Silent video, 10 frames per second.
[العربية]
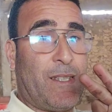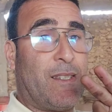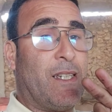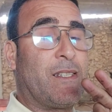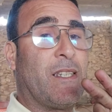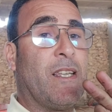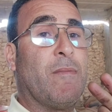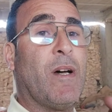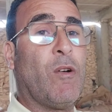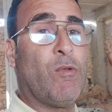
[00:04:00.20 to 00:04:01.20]
الثالثه
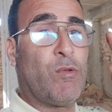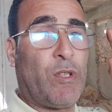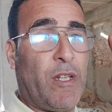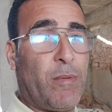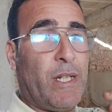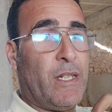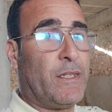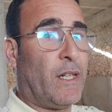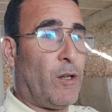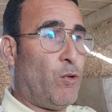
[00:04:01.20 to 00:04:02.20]
دابا وطيبت ليه
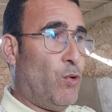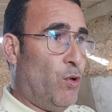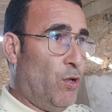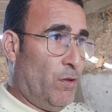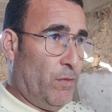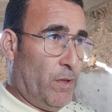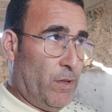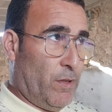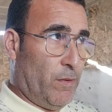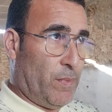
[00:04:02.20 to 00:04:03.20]
الدري خوه
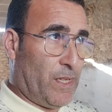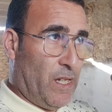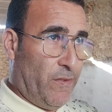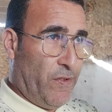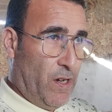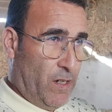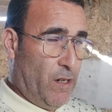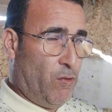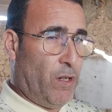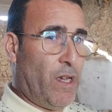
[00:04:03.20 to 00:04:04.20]
آه، مصطفى
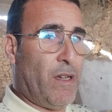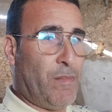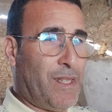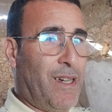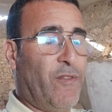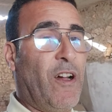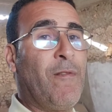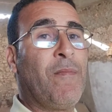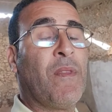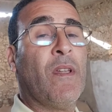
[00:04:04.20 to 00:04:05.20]
ناكل اه مصطفى
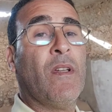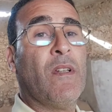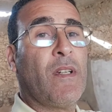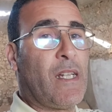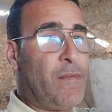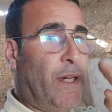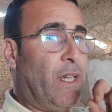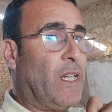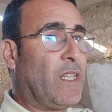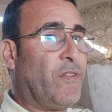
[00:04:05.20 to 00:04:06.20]
كانت معايا
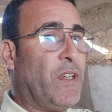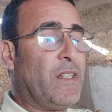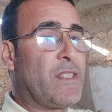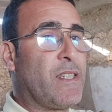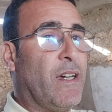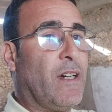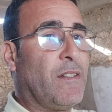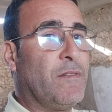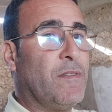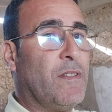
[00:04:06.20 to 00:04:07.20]
لطيفه هذيك الساعه
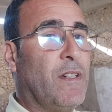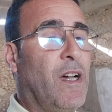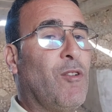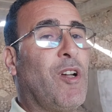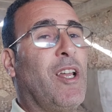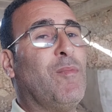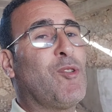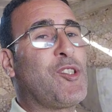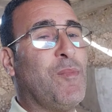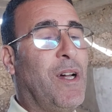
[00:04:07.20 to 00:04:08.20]
هاو كان
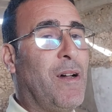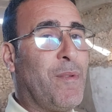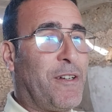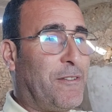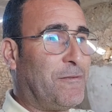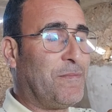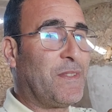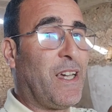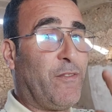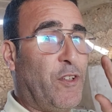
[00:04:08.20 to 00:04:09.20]
الموسم عامر
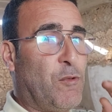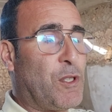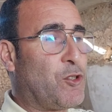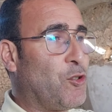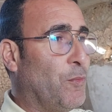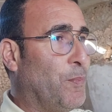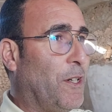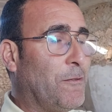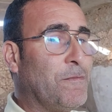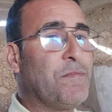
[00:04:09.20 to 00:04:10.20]
كان فيه ولد الصوبه
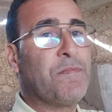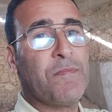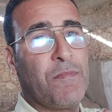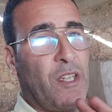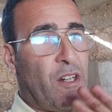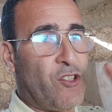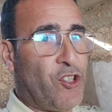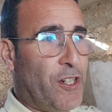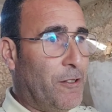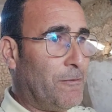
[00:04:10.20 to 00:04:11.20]

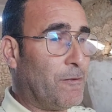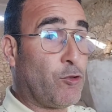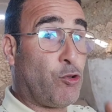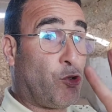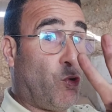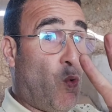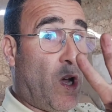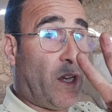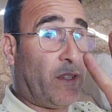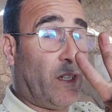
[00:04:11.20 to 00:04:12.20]
مهرجان جوج
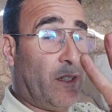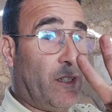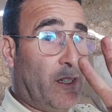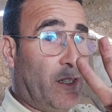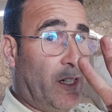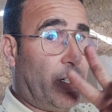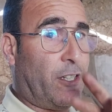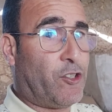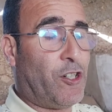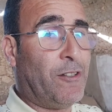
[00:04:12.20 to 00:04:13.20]
دوارات ديال ديال ديال
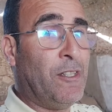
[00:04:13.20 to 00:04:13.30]
الكرشه